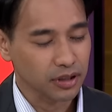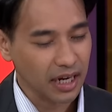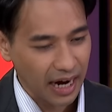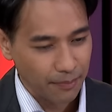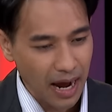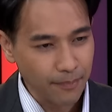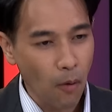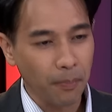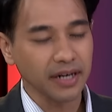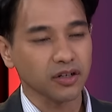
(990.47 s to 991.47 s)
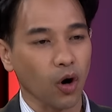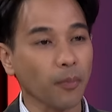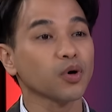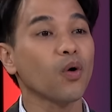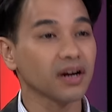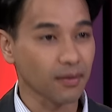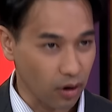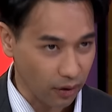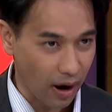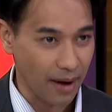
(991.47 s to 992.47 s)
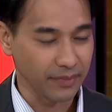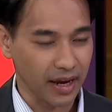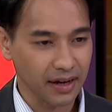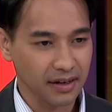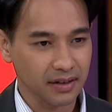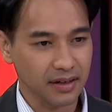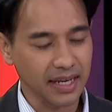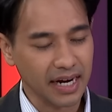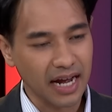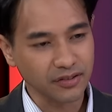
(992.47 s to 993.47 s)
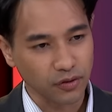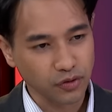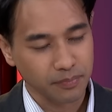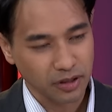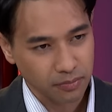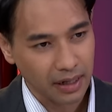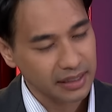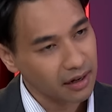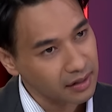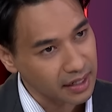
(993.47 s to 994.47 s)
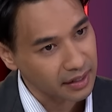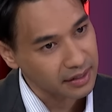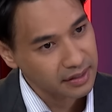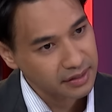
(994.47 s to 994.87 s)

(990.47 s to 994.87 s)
พอท่านกลับมาปุ๊บมันครบถ้วนกระบวนความเนี่ยอัยการสูงสุดปัจจุบันท่านก็เลย